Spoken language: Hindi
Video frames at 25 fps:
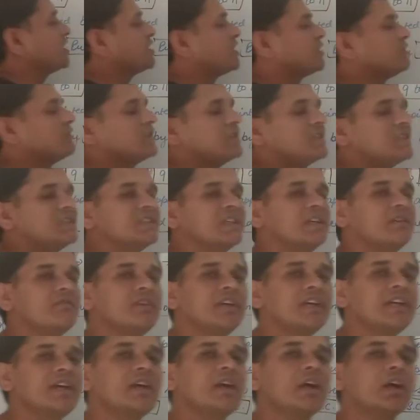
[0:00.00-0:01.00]
सर्विसेज हैं
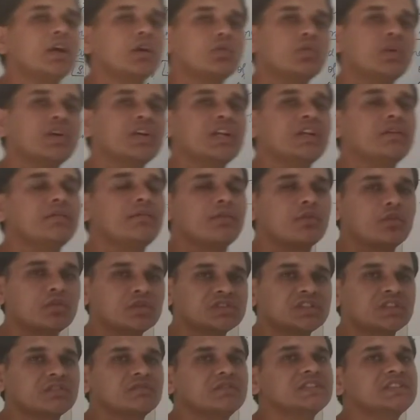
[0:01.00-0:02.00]
वे ट्वेंटी फोर
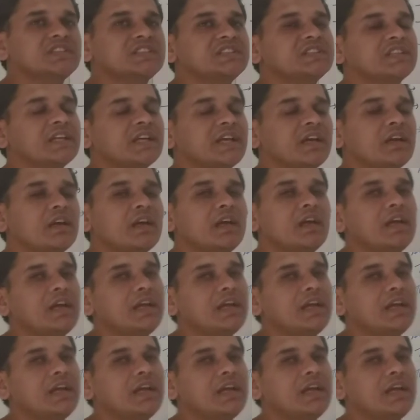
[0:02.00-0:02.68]
सर्विसेज हैं